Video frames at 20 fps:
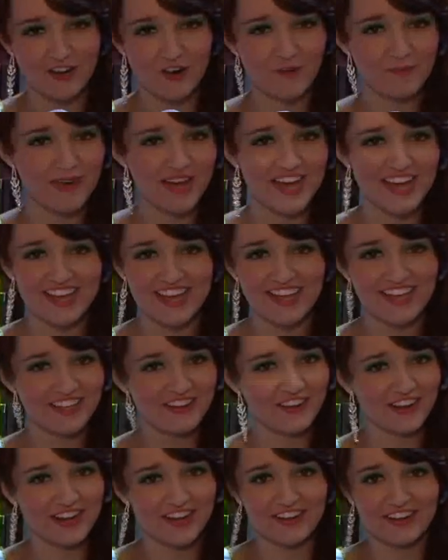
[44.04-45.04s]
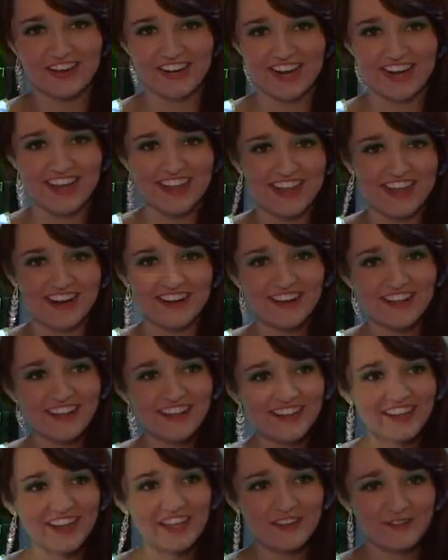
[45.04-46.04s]
algo más allá de lo que ellos creían.
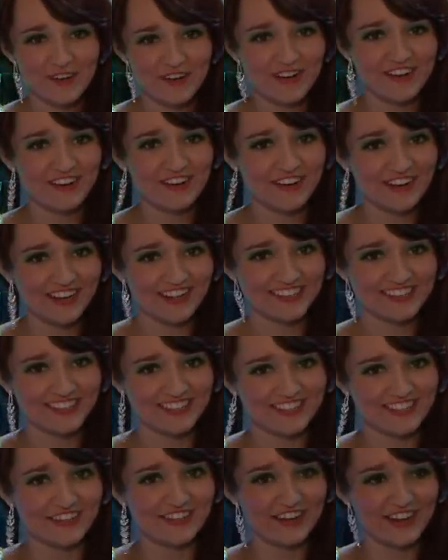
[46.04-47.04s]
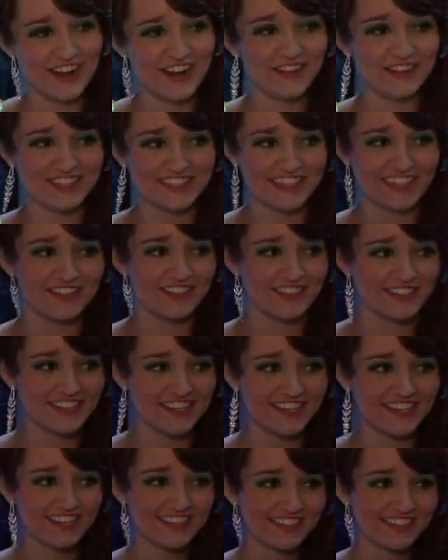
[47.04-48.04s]
Y pues creo que eso es logrado esta noche.